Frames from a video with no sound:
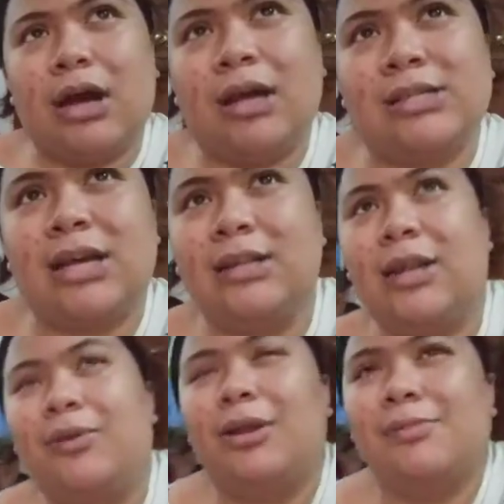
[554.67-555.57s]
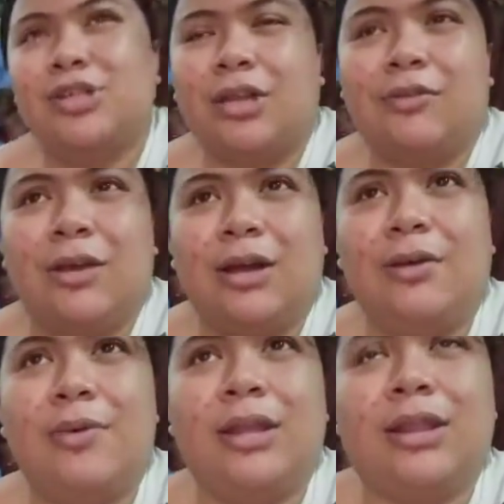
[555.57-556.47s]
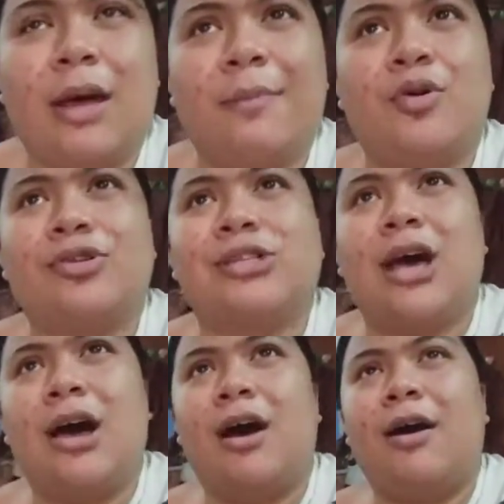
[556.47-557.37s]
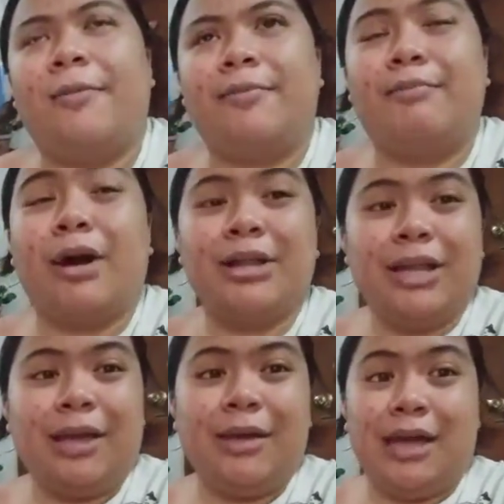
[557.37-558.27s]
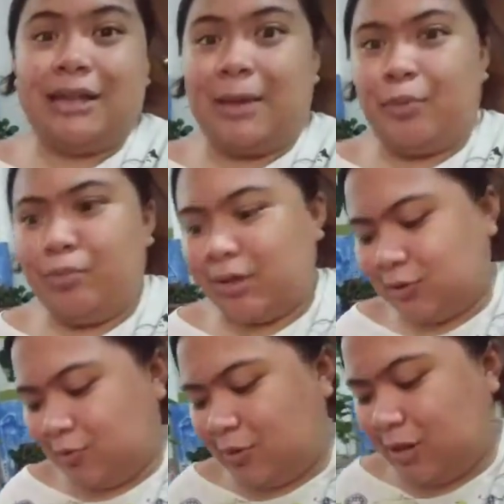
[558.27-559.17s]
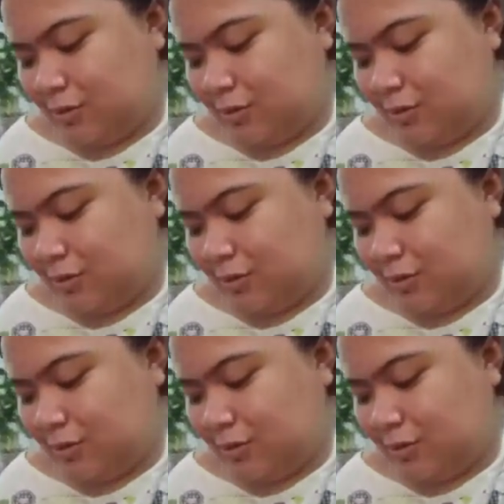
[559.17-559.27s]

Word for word: uh, Sunday wala masyadong gagawin. Tapos, um, Monday, yan, tapon basura